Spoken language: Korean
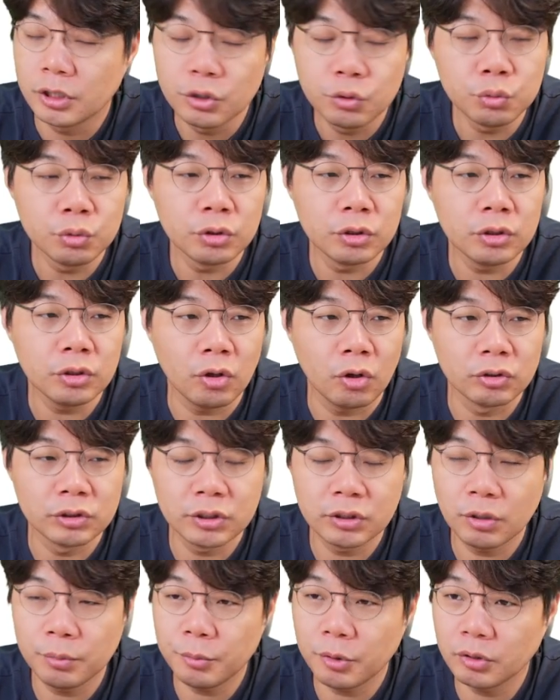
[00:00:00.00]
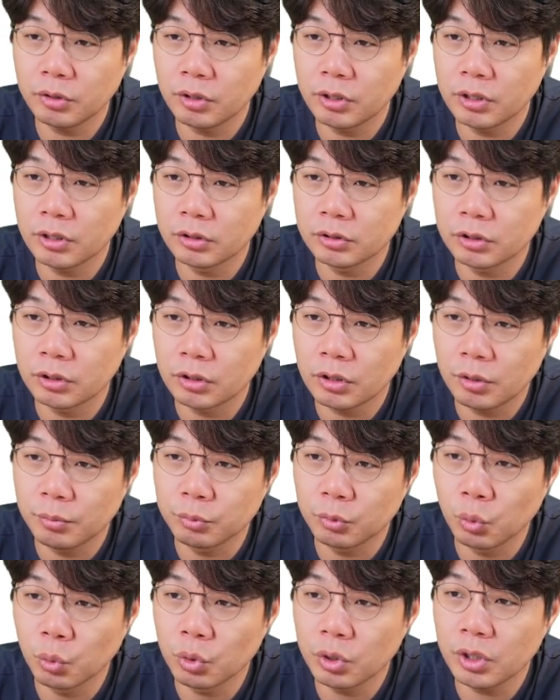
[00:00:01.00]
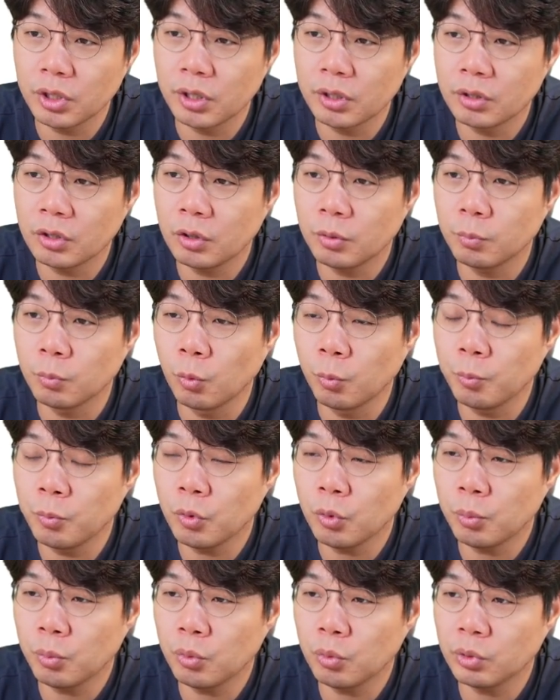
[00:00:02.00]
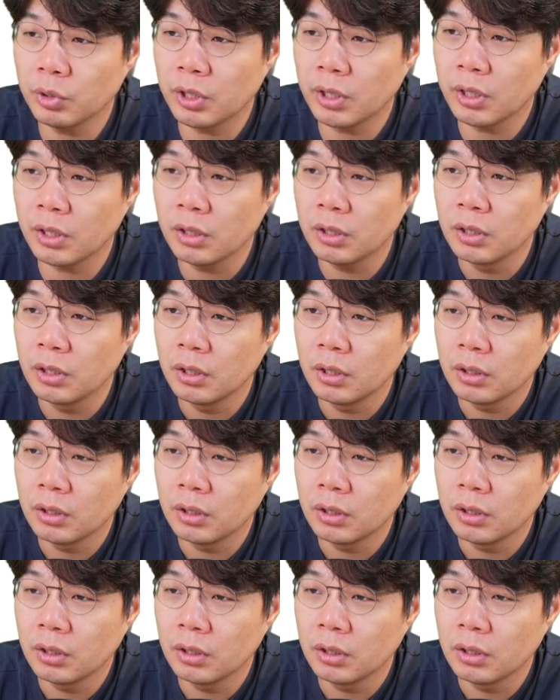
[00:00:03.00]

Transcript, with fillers: 이유는 어제 설명드린 것처럼 독일에서 목표보다